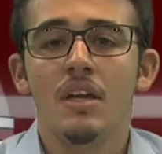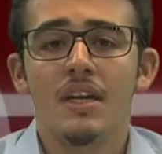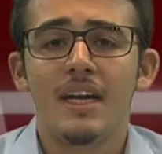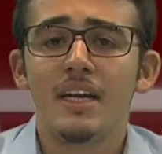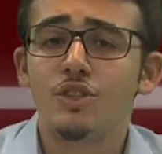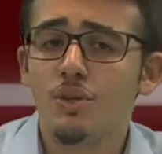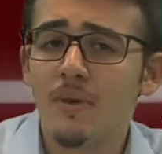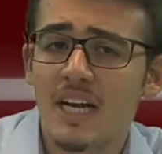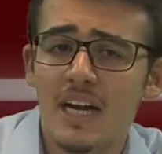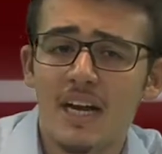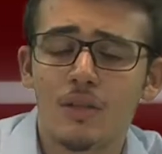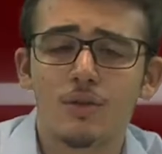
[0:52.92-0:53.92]

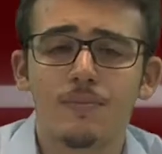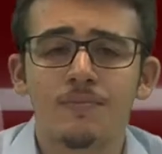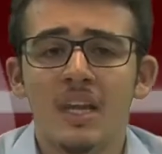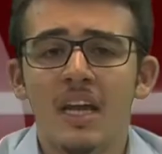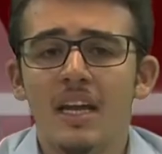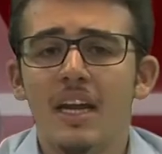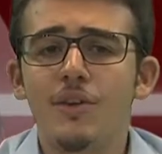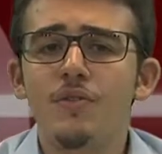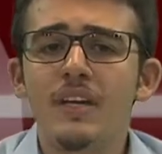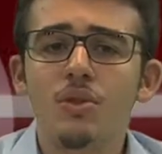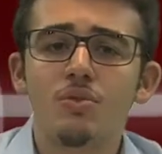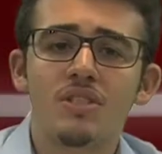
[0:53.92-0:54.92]
Calciomercato. La
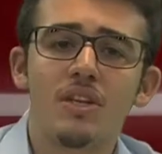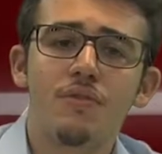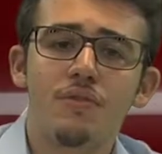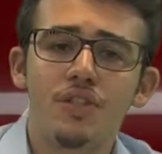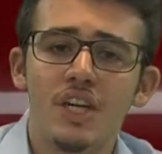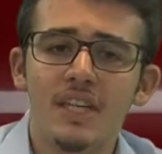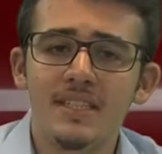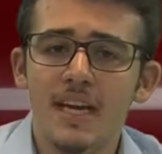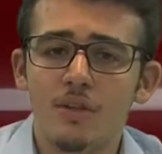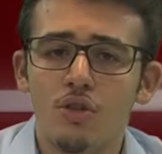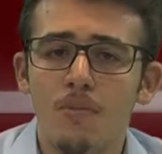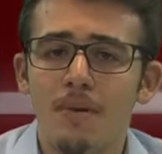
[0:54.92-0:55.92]
Juventus ha
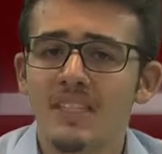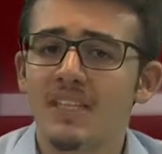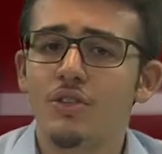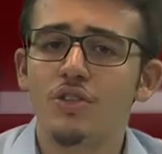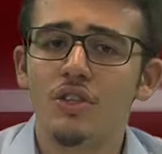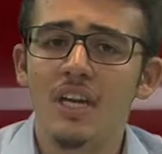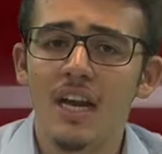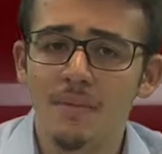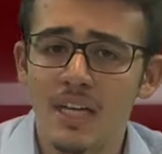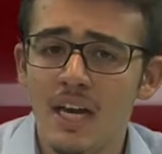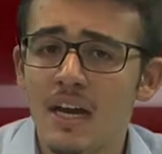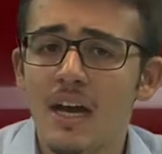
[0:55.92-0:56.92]
ufficializzato il passaggio di
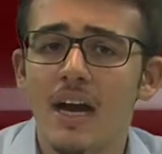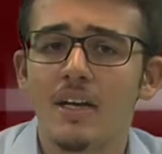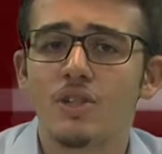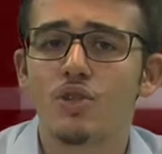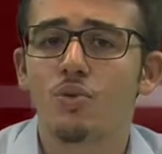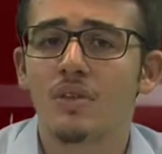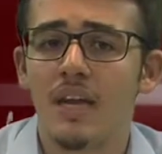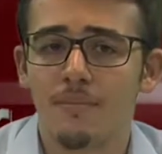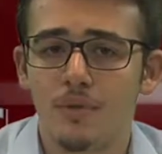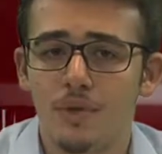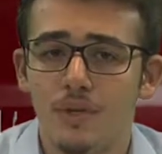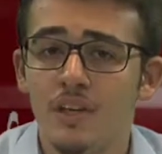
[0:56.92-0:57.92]
Lemina al
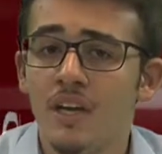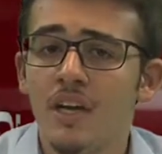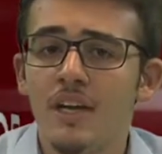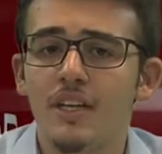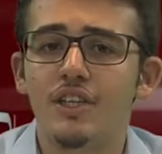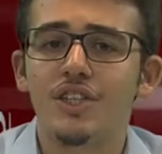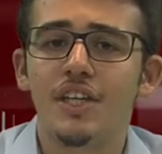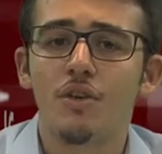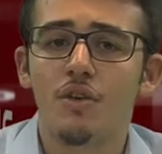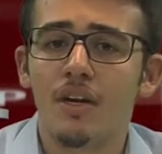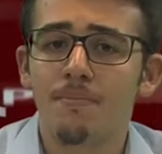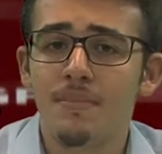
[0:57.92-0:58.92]
Southampton. Il
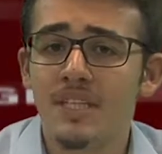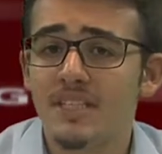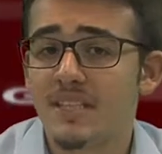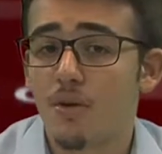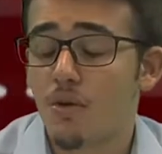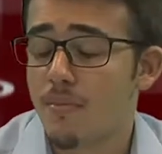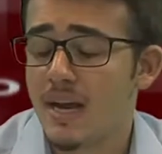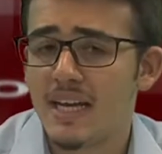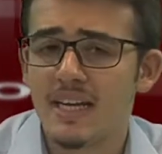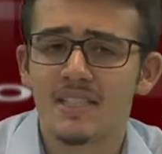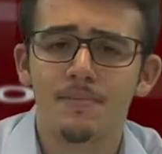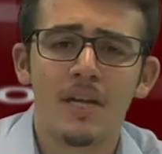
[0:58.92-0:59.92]
centrocampista, ormai
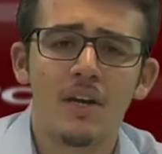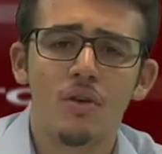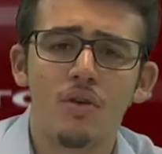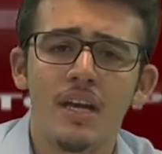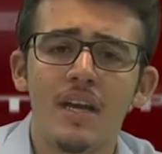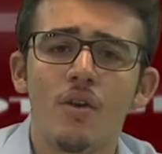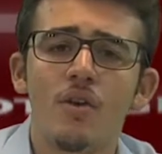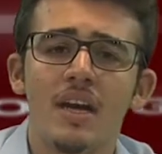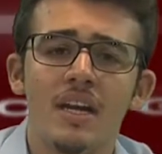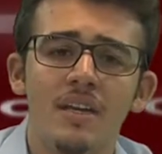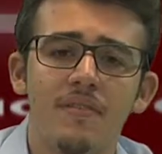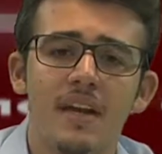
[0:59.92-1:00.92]
ex bianconero,
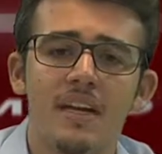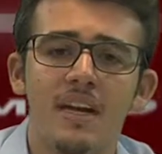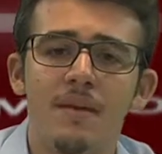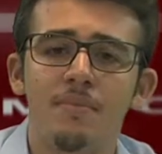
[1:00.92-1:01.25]
arriva al club